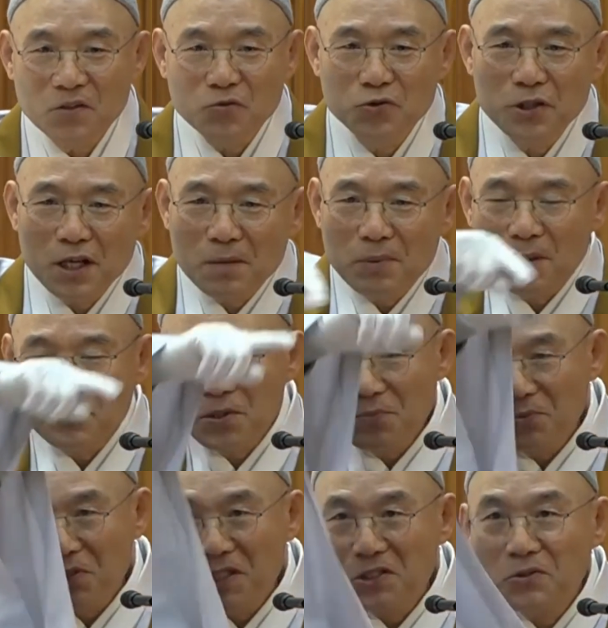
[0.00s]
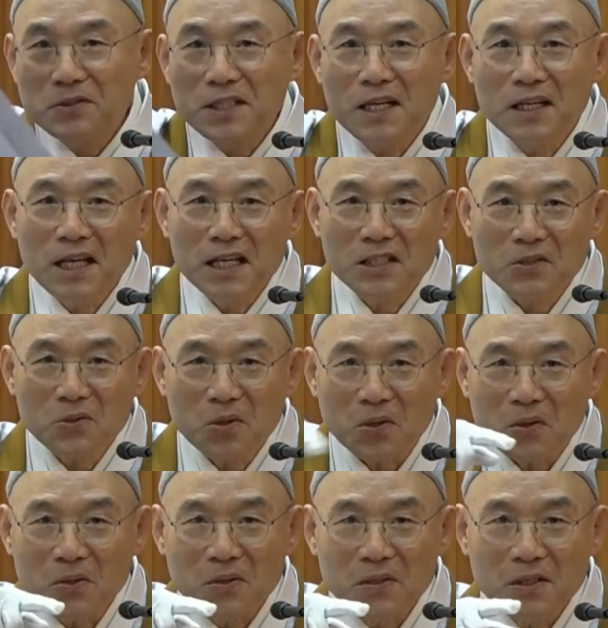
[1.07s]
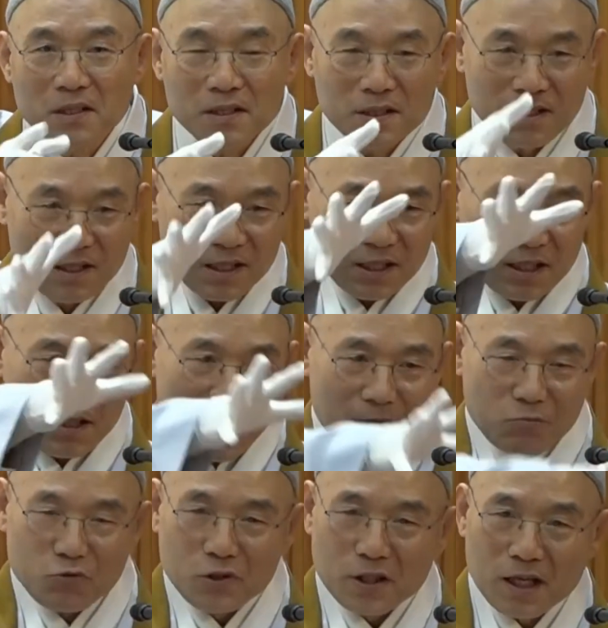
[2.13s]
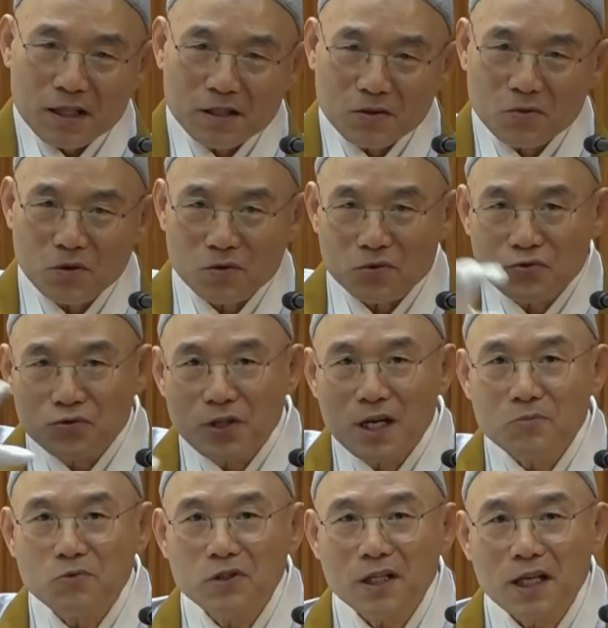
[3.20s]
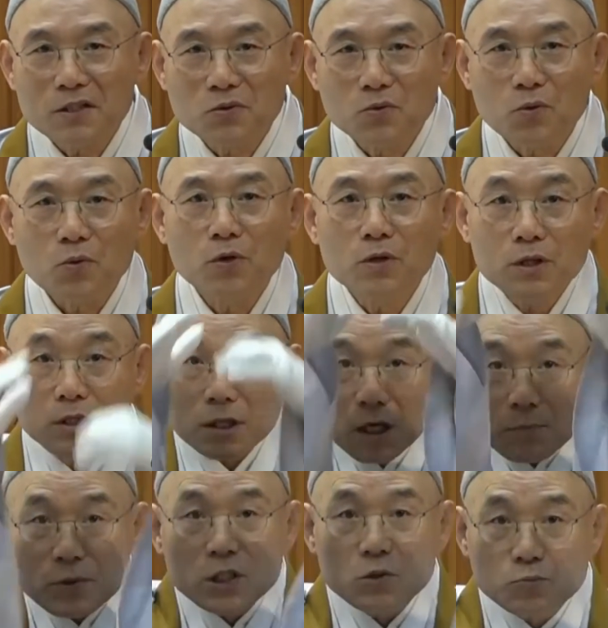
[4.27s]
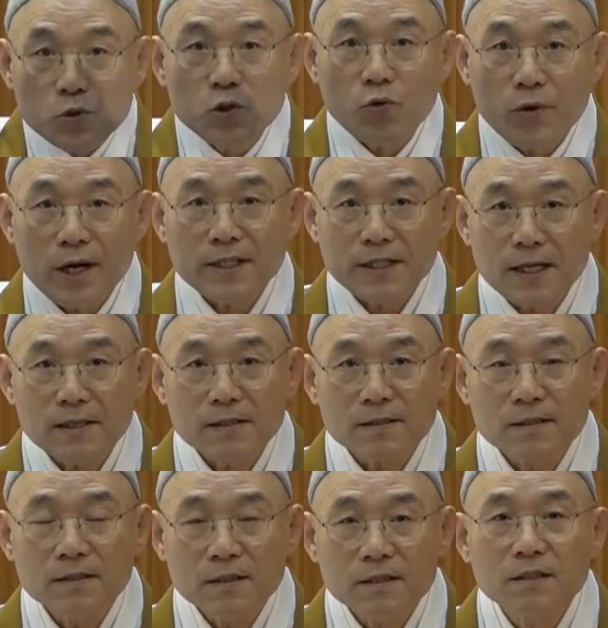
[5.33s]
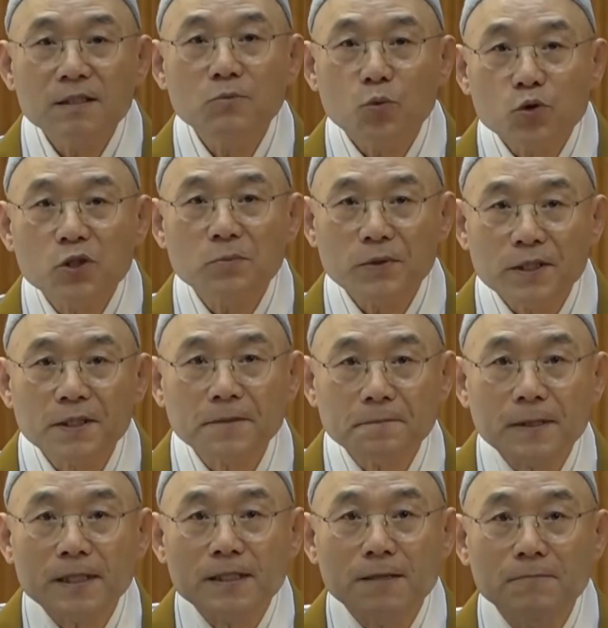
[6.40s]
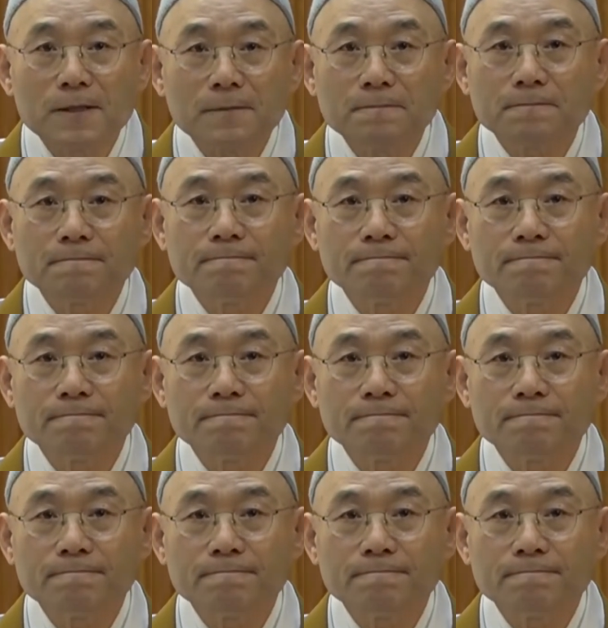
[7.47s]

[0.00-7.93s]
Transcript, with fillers: 위에 법신불 이론상이 계시고 신학문이 계시고 수행문이 계시고 이게 미륵불 용화의 상의 모습이에요 말하자면.